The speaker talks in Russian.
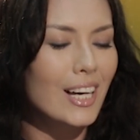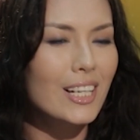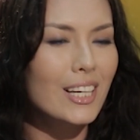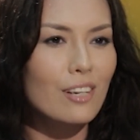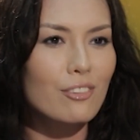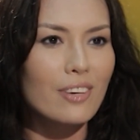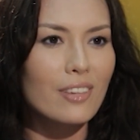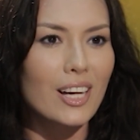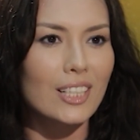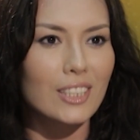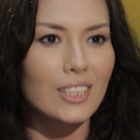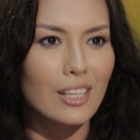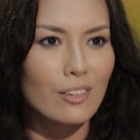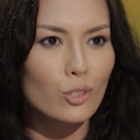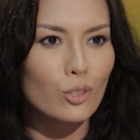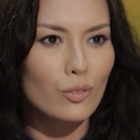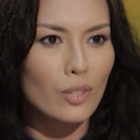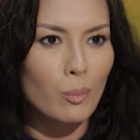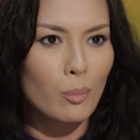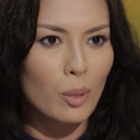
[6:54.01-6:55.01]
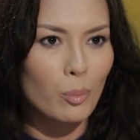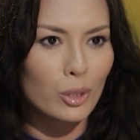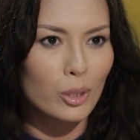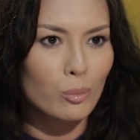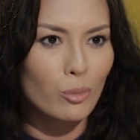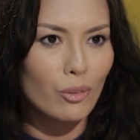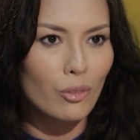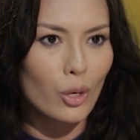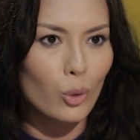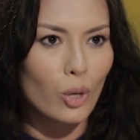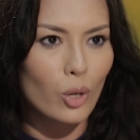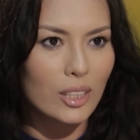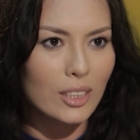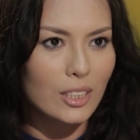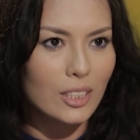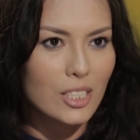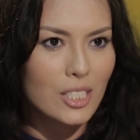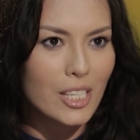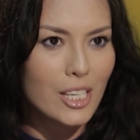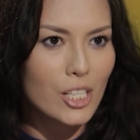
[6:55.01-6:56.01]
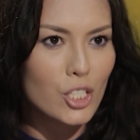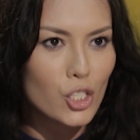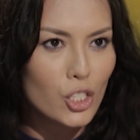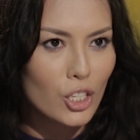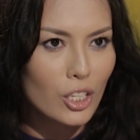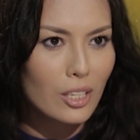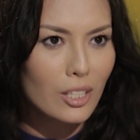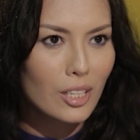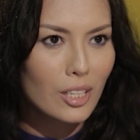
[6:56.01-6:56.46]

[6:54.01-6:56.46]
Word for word: игра в карты, я все время об этом говорю. Когда ты знаешь